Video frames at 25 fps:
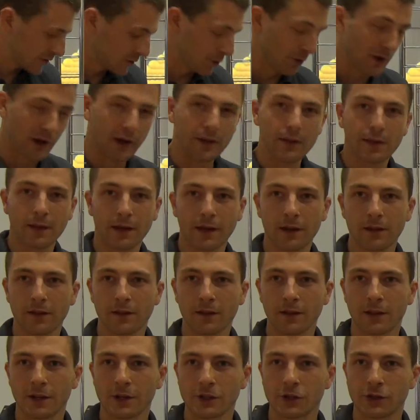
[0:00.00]
Что
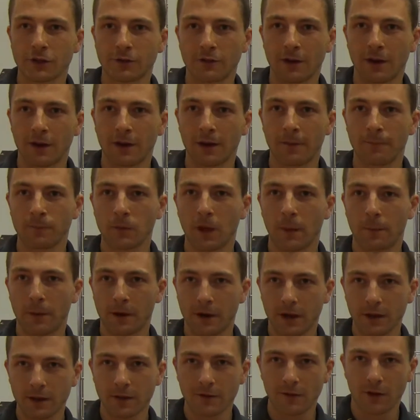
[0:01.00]
касается нашего
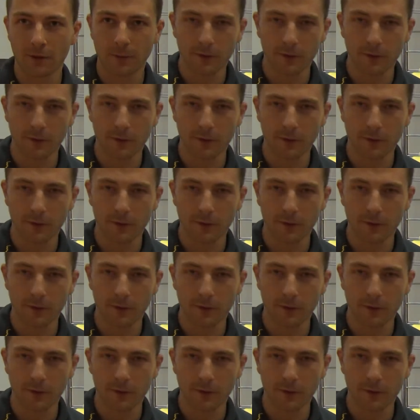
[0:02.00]
аппаратного